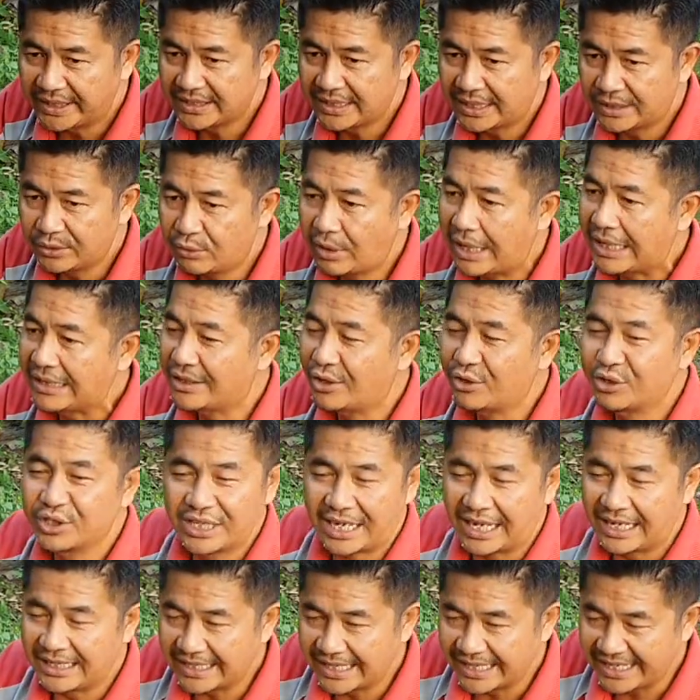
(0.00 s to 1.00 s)
satu atau
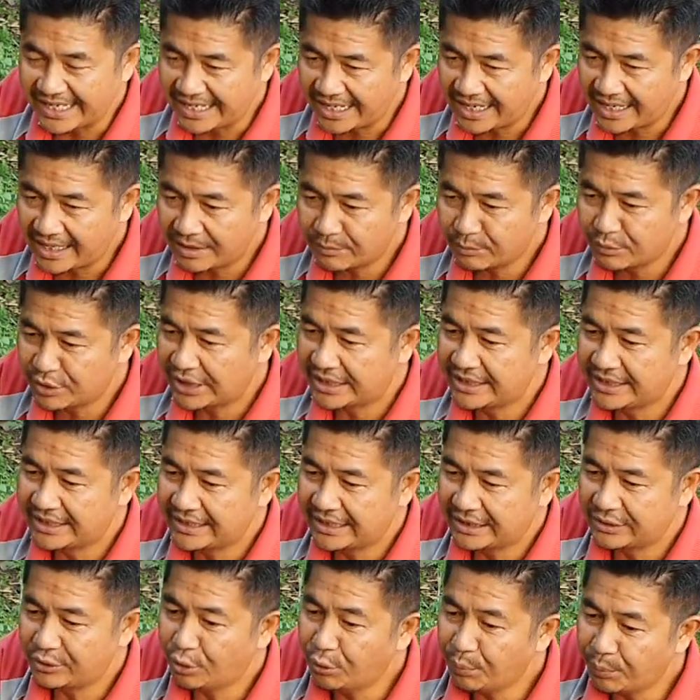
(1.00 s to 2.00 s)
seadanya kemudian kita
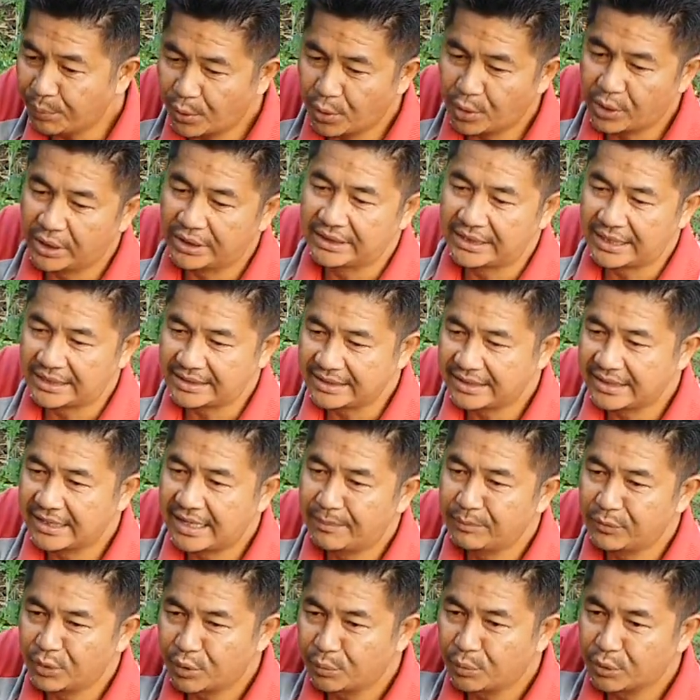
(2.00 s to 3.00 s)
tumpuk kita
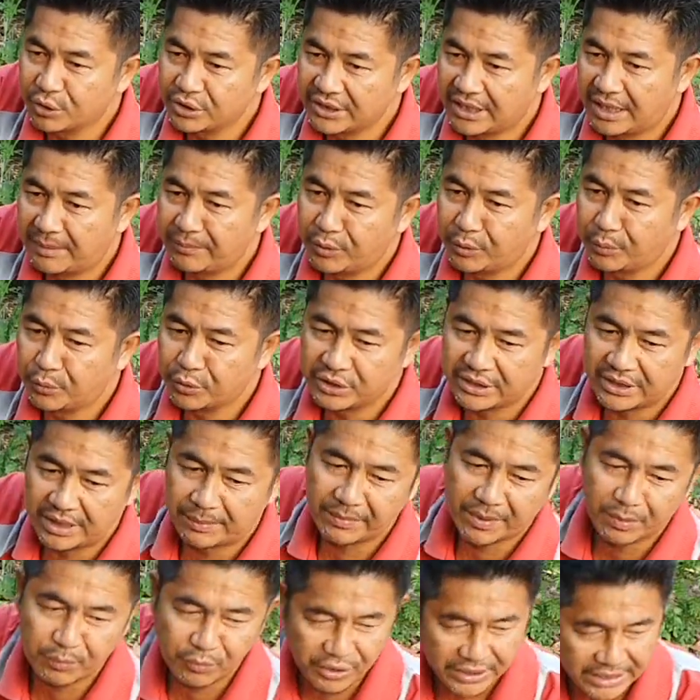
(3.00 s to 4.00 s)
siram tumpuk siram tumpuk siram
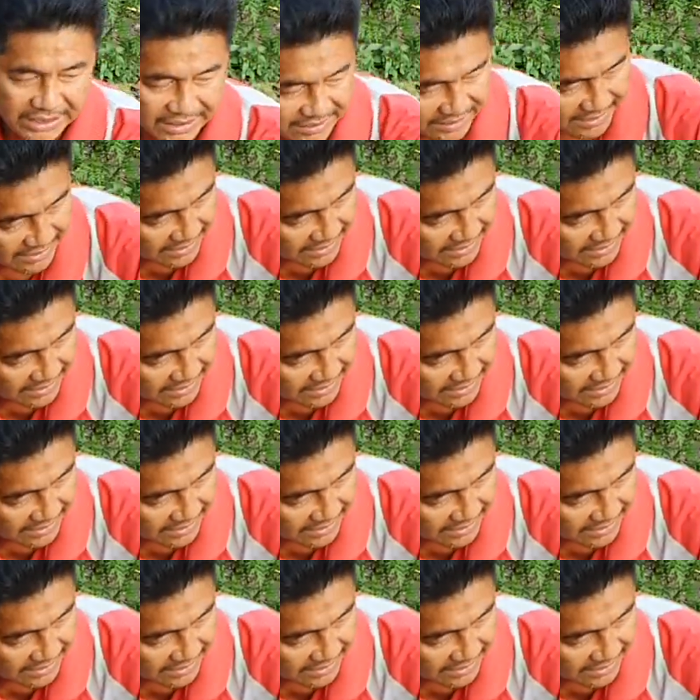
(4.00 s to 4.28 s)
kemudian